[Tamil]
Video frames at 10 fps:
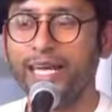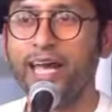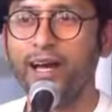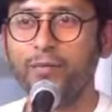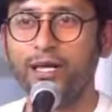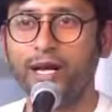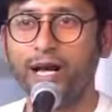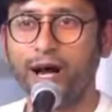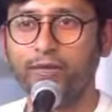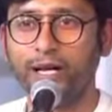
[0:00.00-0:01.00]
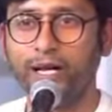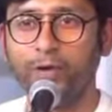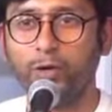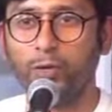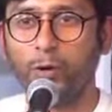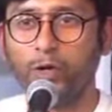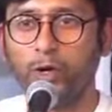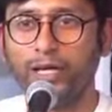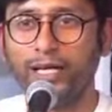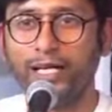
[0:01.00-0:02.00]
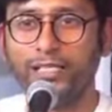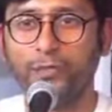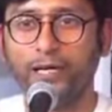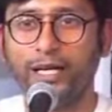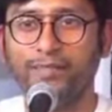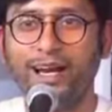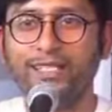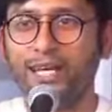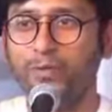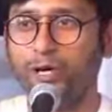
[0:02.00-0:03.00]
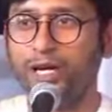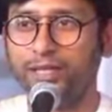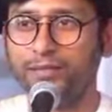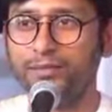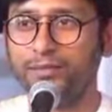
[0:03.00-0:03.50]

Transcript: ஏன் அப்படின்னா அவனால் ஒரு பொண்ணோட லீடர்ஷிப் கீழே வேலை செய்ய முடியல